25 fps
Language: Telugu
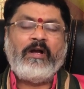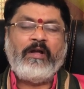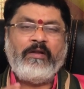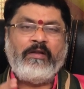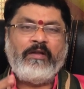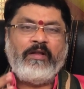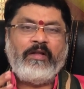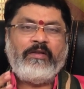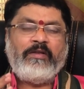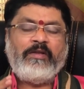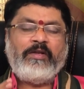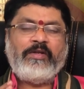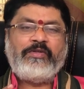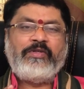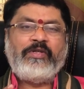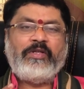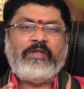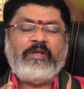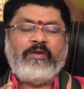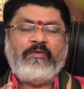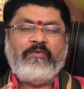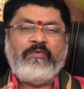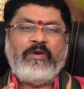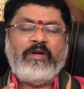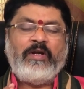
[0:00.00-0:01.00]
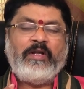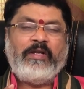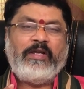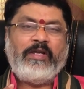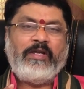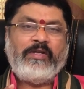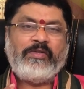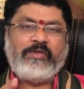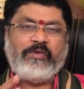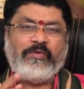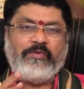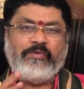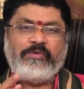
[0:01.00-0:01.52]
అనురాధ నక్షత్రం వాళ్ళకి
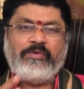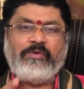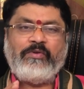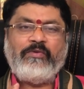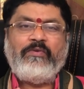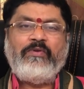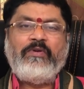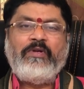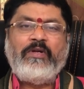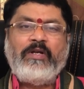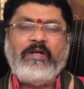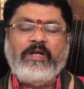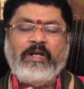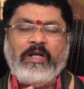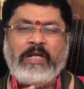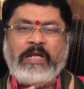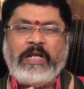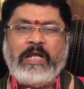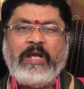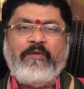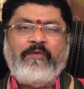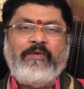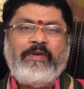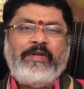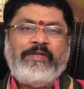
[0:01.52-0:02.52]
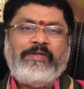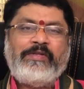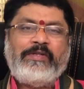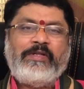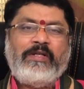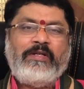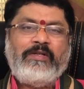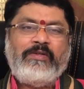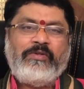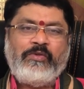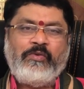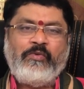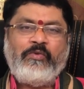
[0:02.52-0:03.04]
ఈ సంవత్సరం అండ్
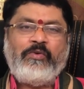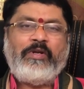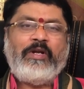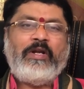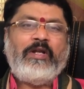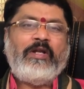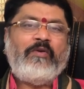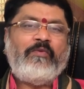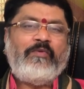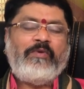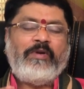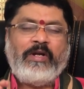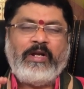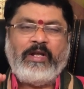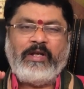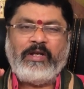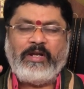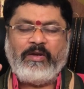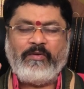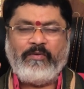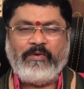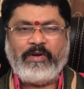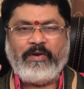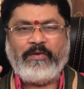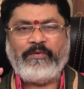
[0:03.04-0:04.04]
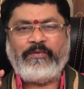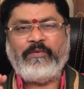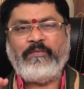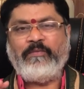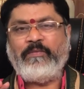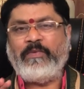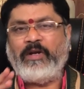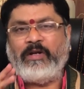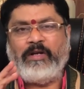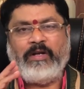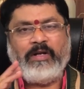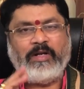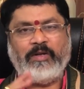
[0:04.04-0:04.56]
యావరేజ్గా న్యూట్రల్గా ఉండడానికి అవకాశం
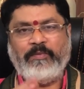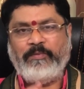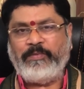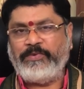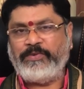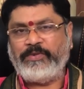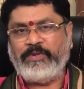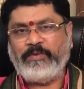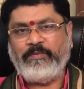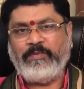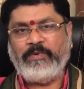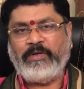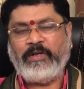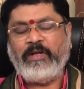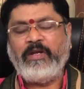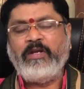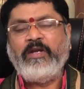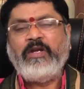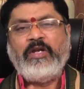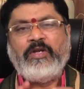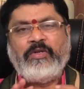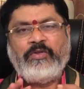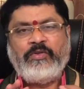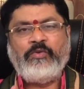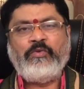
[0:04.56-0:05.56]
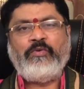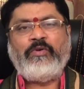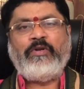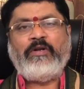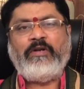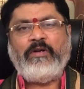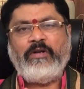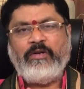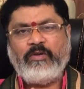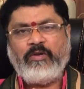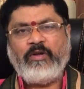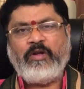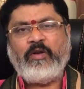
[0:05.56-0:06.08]
బాగా కనిపిస్తుంది అనమాట న్యూట్రల్
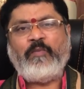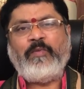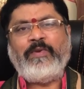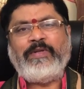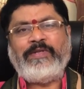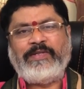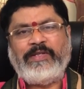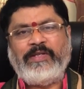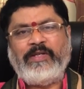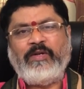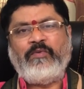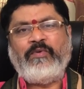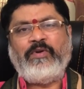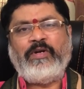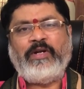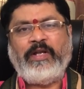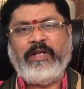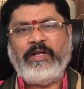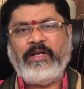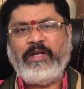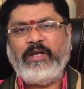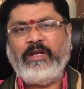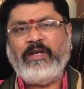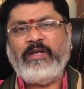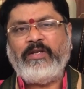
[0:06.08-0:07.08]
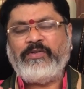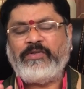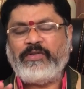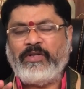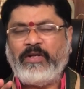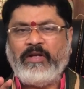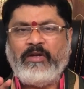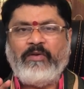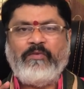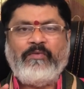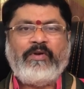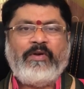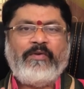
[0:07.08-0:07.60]
అంటే నార్మల్సీగా ఉండడానికి
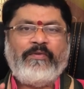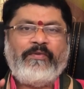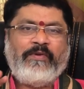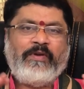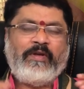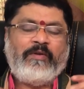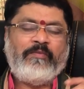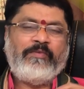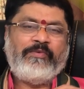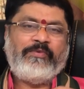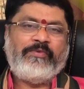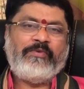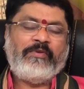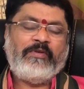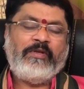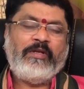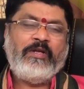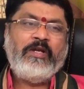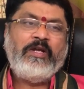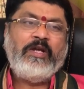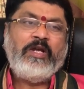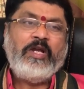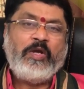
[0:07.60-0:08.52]
చాలా అవకాశం కనిపిస్తుంది